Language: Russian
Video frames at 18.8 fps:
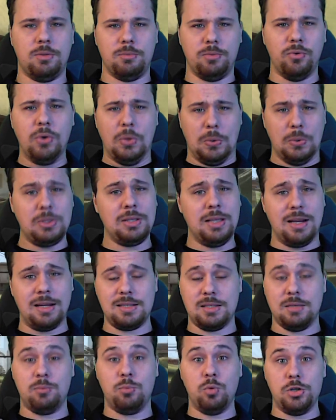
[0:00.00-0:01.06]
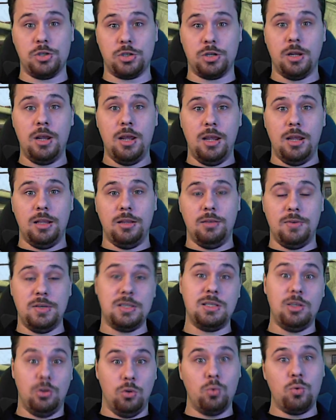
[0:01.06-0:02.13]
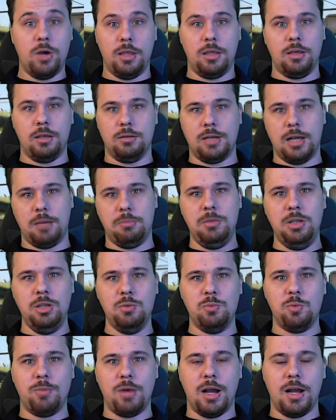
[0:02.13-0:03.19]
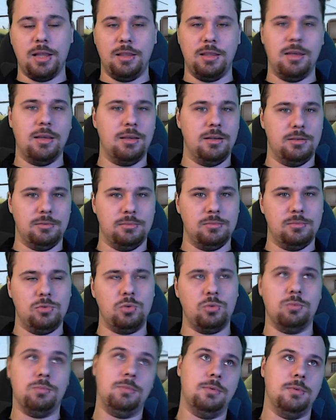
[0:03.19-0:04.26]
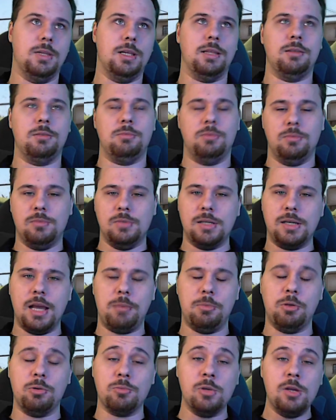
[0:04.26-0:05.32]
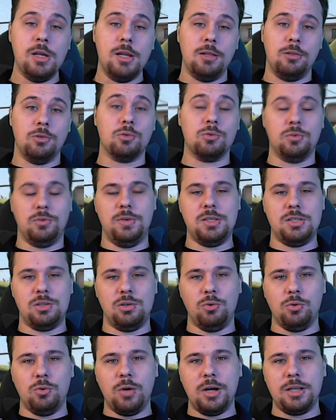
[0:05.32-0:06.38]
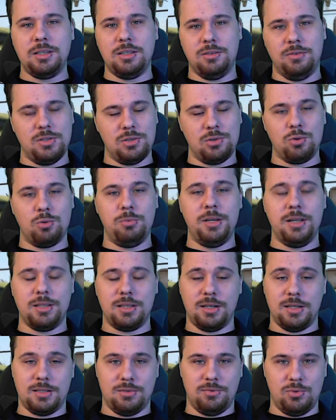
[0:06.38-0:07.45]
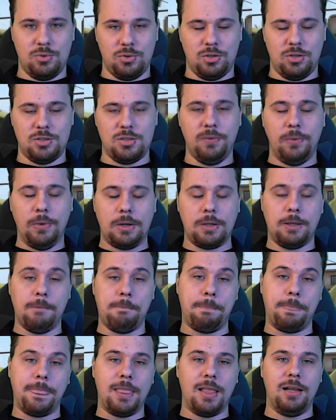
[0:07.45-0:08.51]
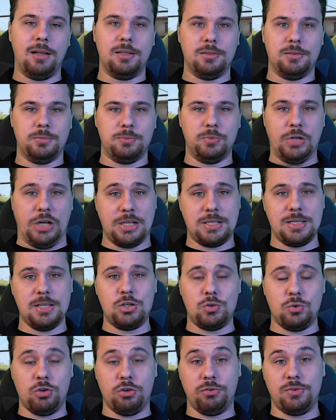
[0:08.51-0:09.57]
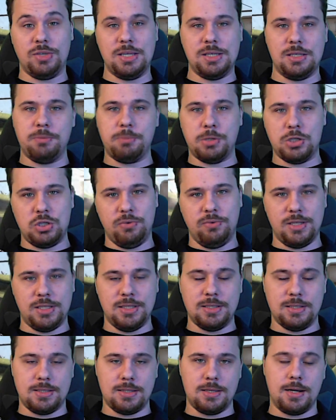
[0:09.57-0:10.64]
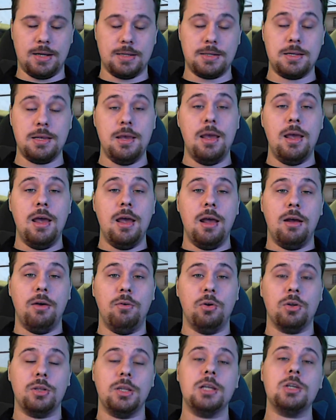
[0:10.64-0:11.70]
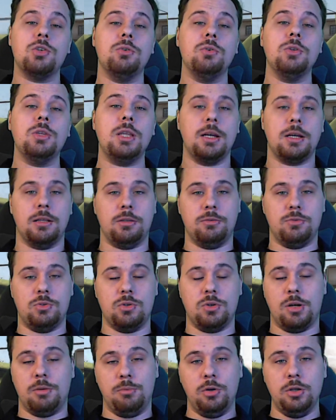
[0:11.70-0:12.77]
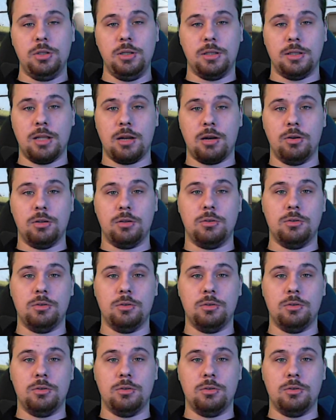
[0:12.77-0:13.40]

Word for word: выходит гораздо больше. 200 юаней как минимум, а не, ну, ладно, не как минимум. Но 200 юаней и 200 рублей это разные все-таки циферки. Да, различия у них в 10 почти в 11 раз. Вот, так что вот так это все работает, народ. То